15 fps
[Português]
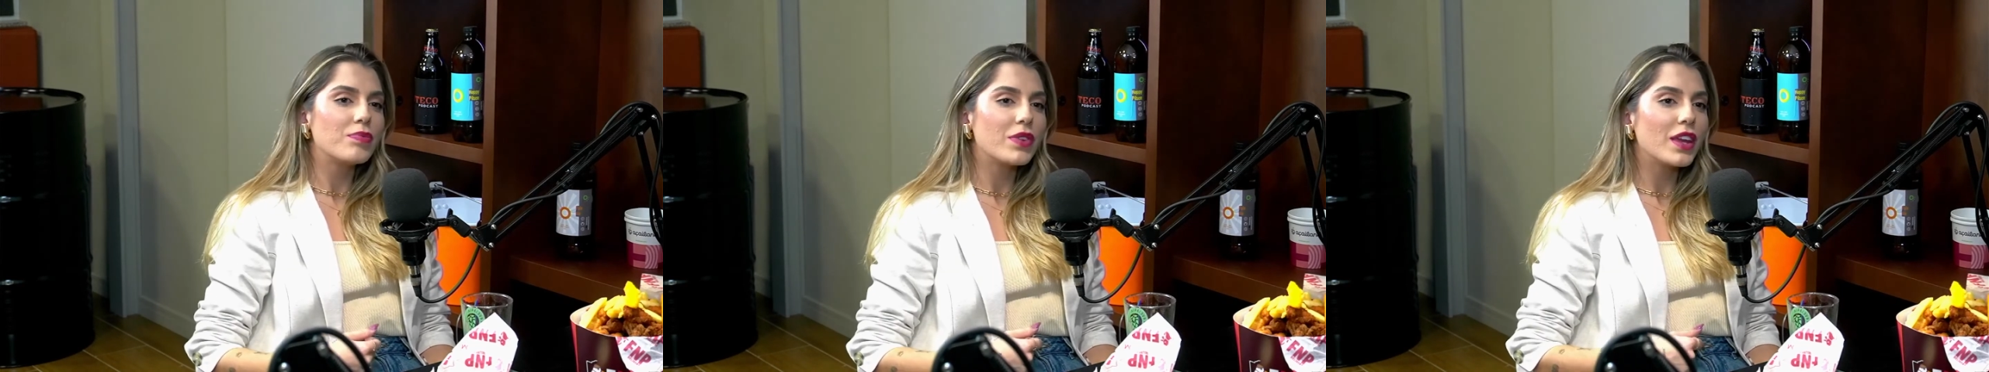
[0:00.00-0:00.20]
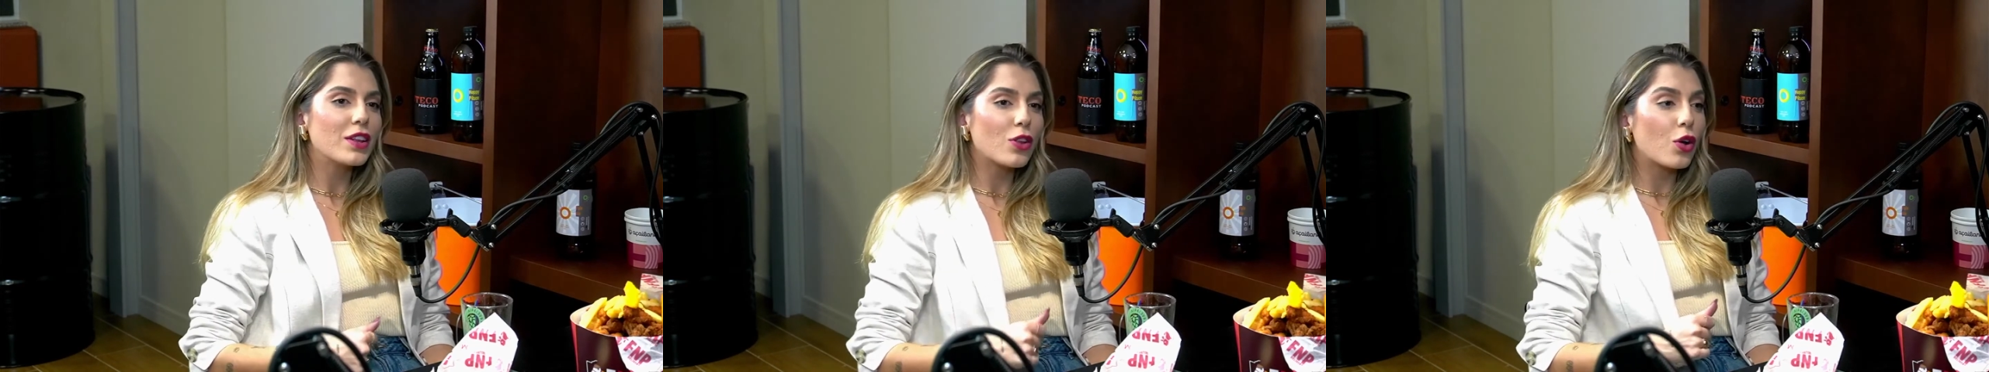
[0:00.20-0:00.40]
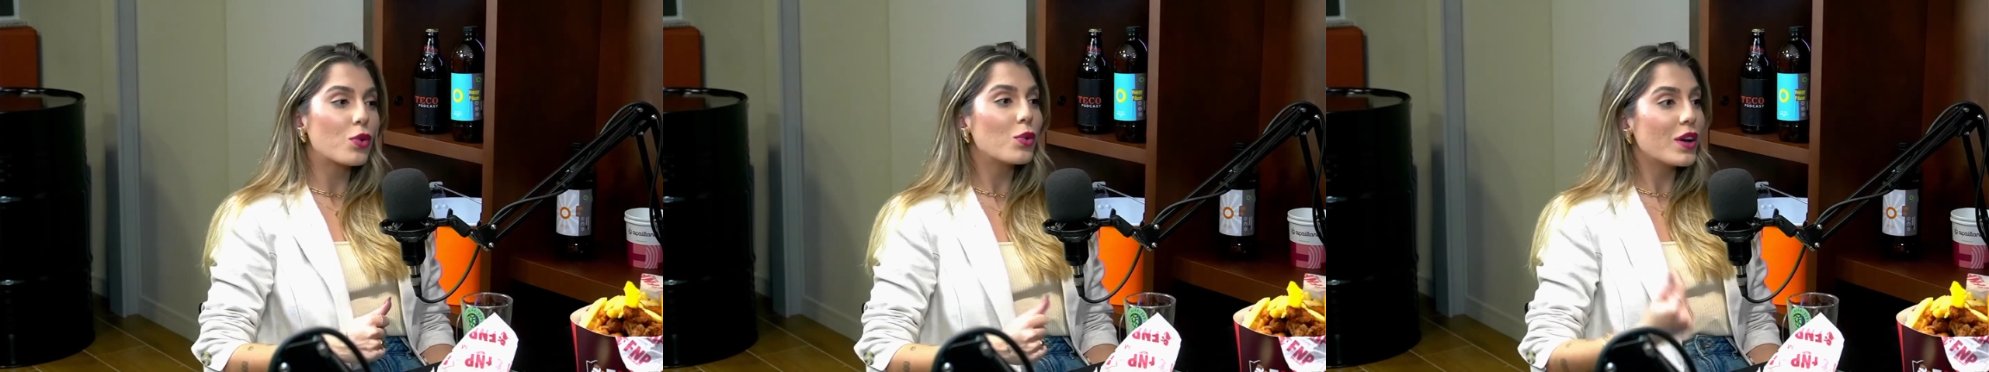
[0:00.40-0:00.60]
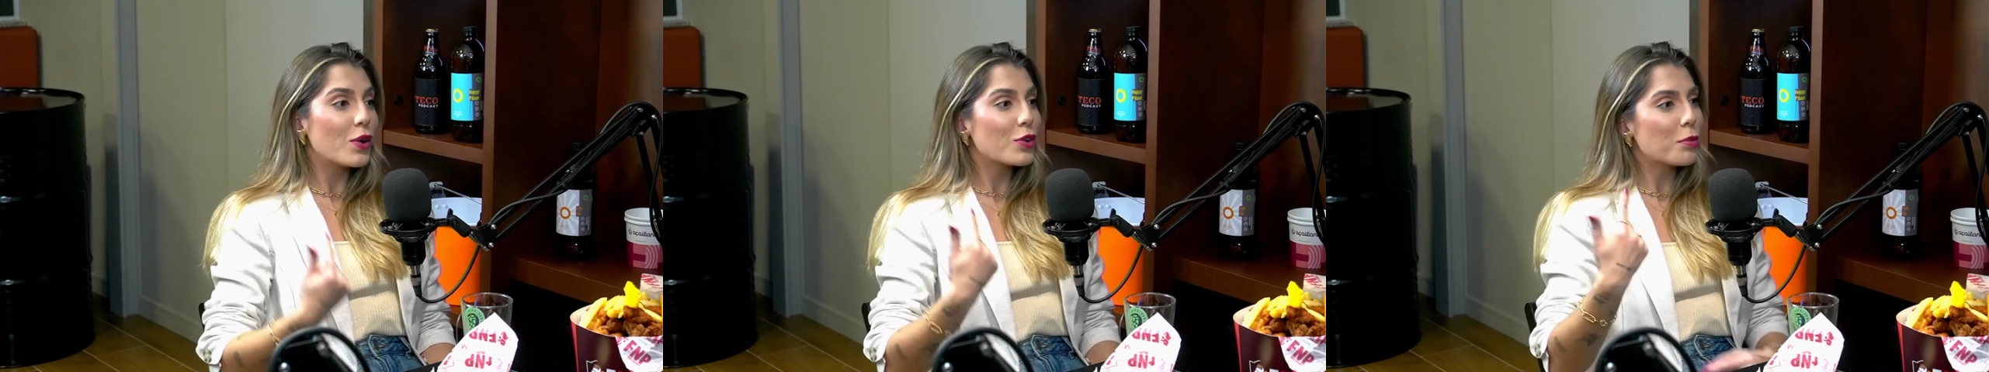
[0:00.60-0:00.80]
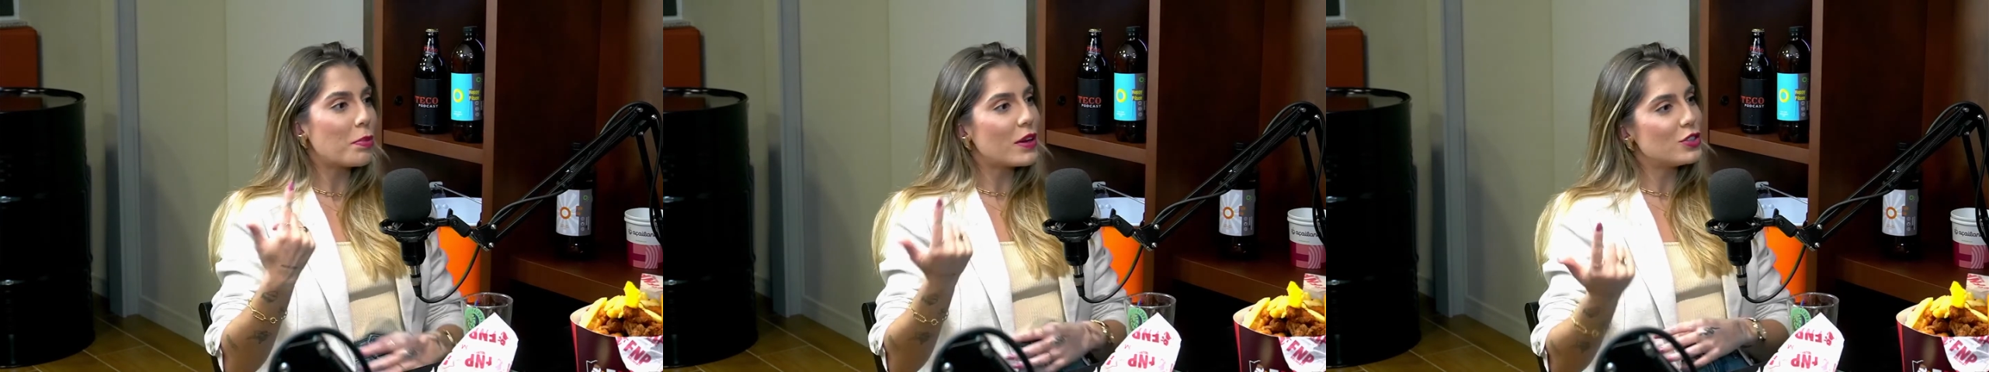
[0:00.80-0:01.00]
E logo
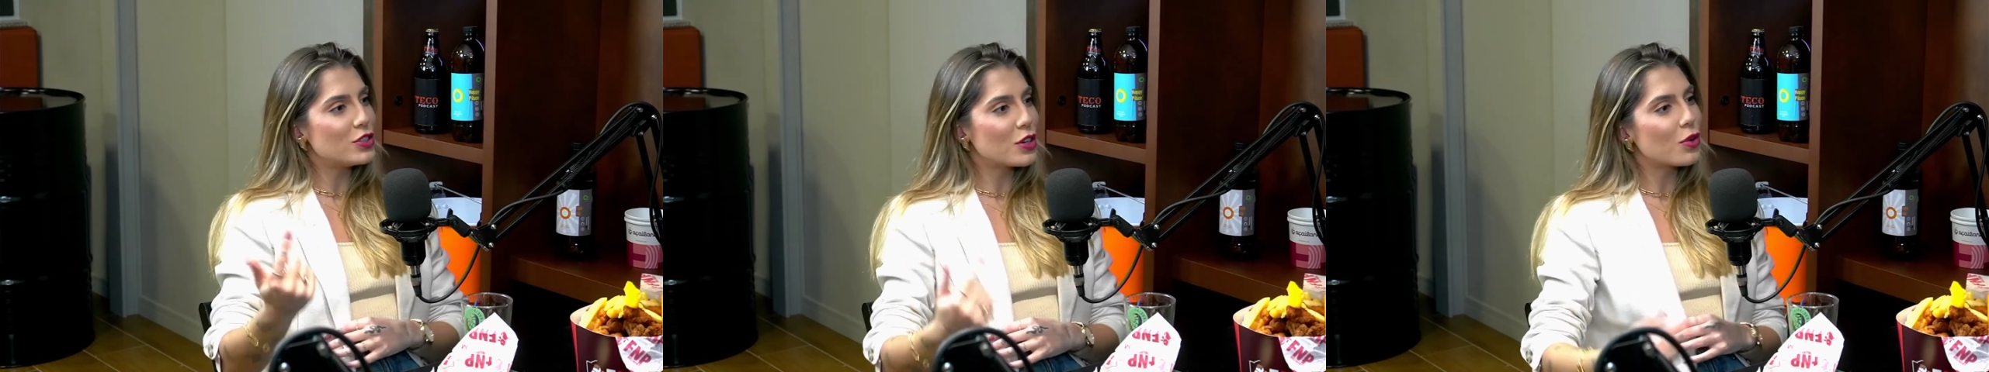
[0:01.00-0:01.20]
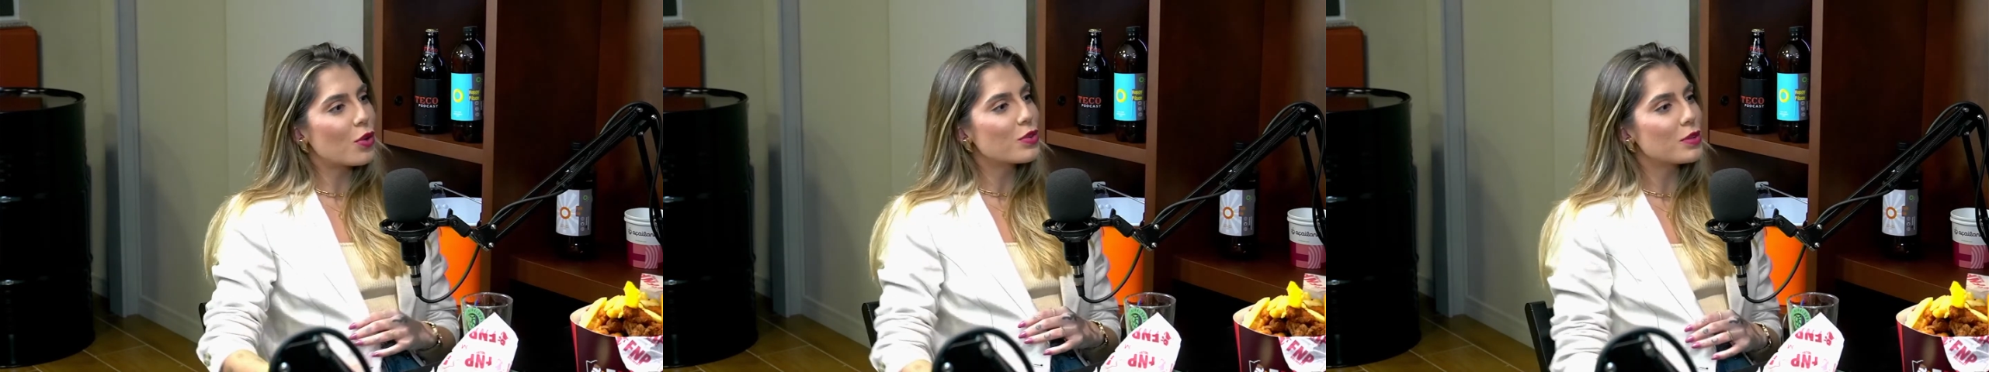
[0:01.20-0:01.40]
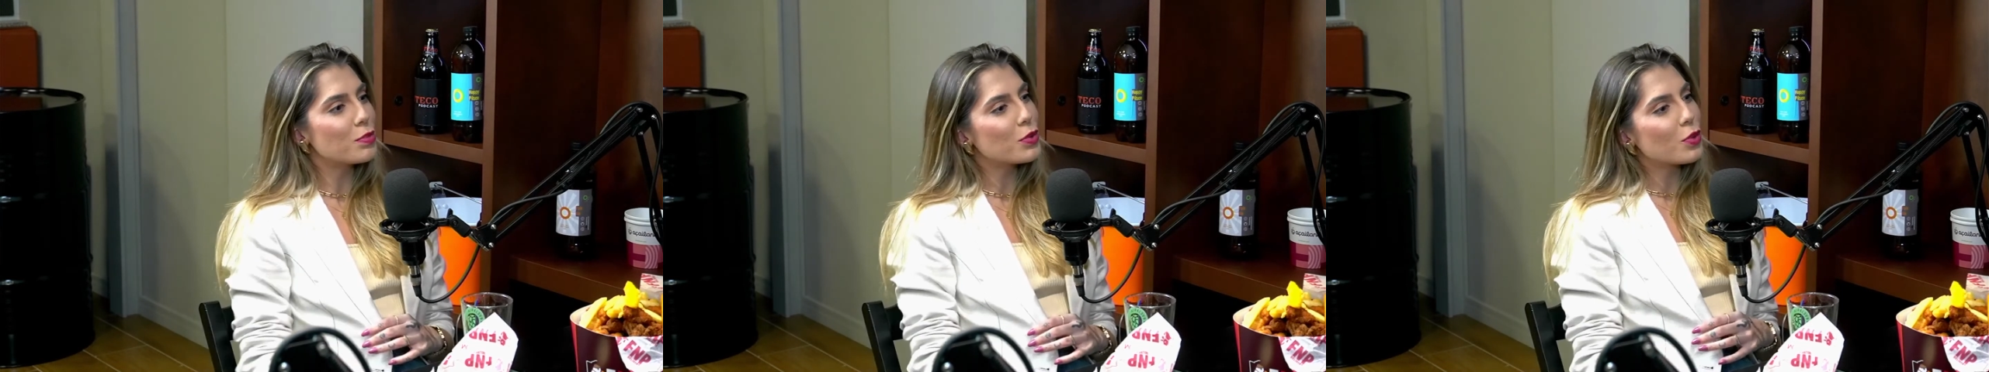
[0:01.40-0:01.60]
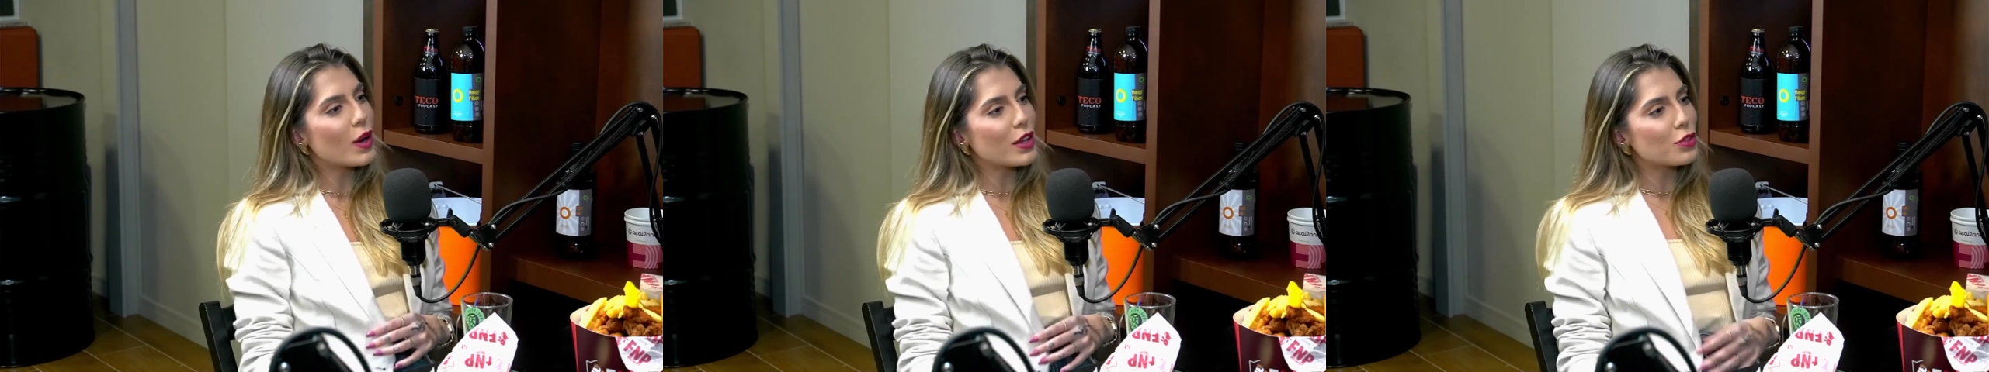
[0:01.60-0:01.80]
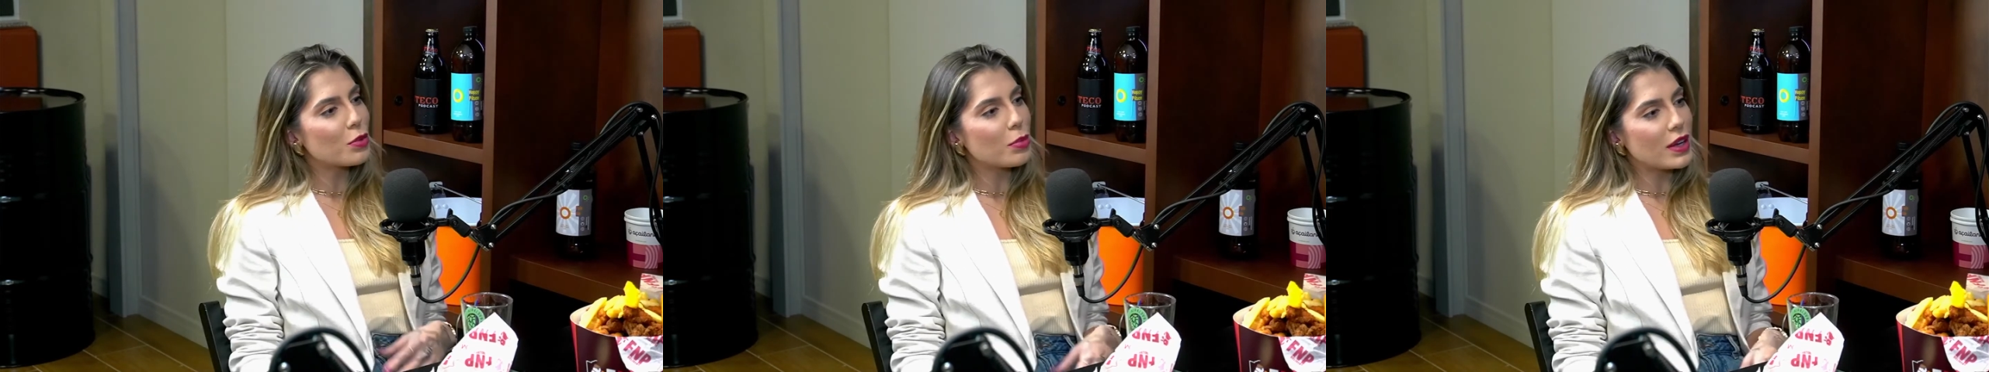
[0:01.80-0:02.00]
eu que perdi a conta por
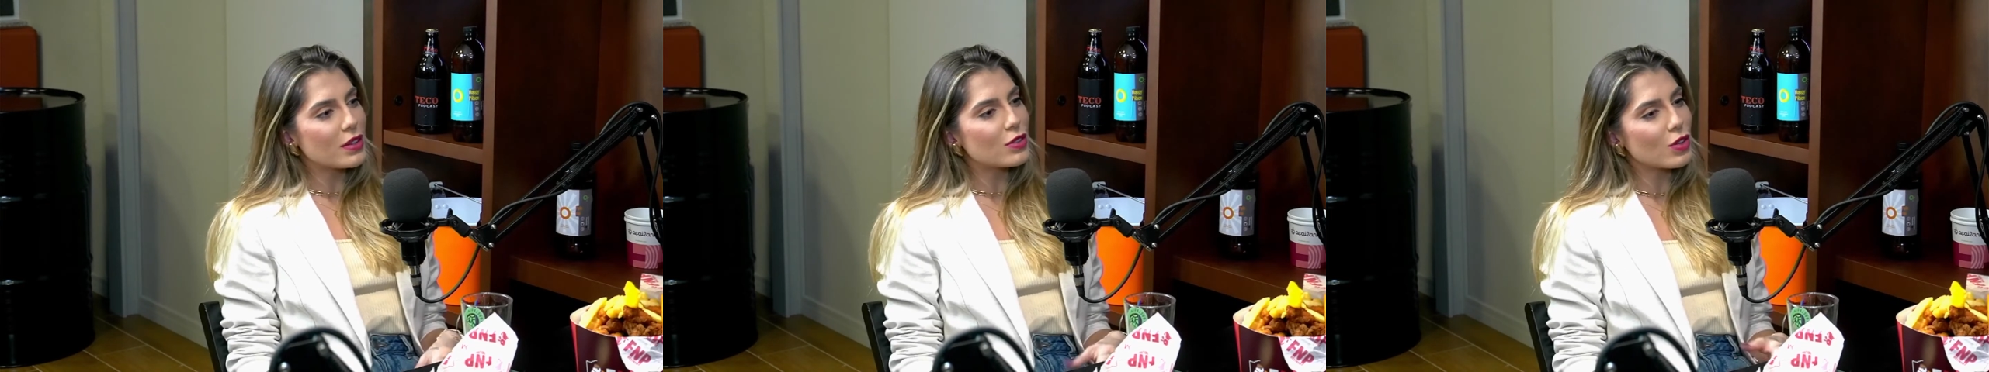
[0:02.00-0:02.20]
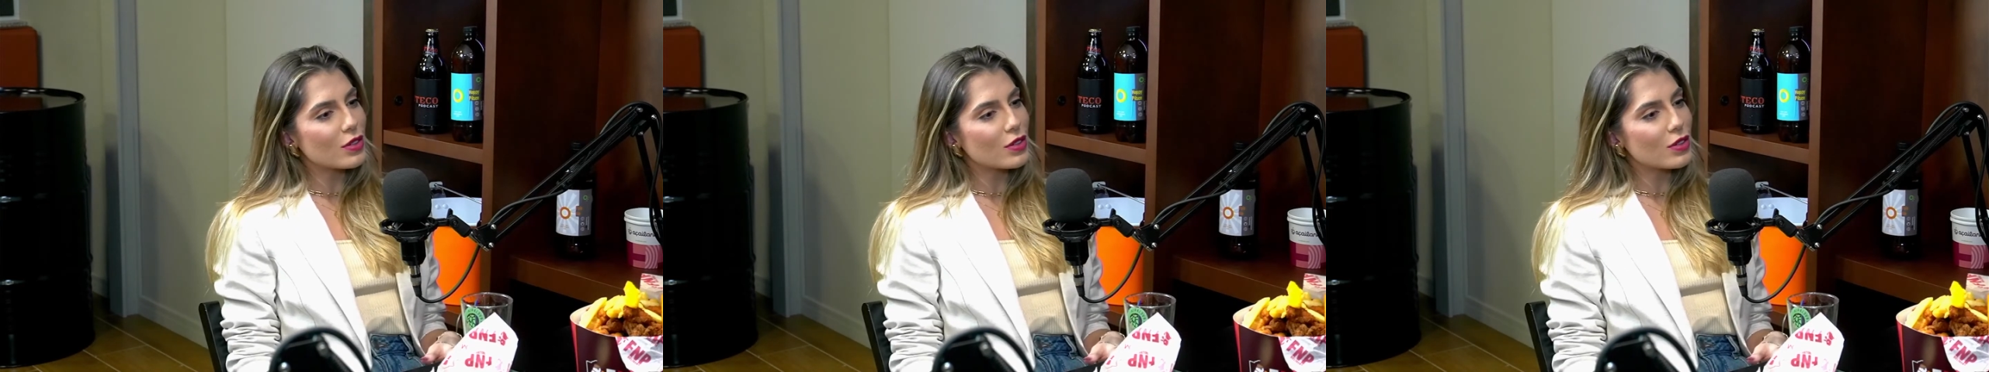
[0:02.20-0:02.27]
quatro meses,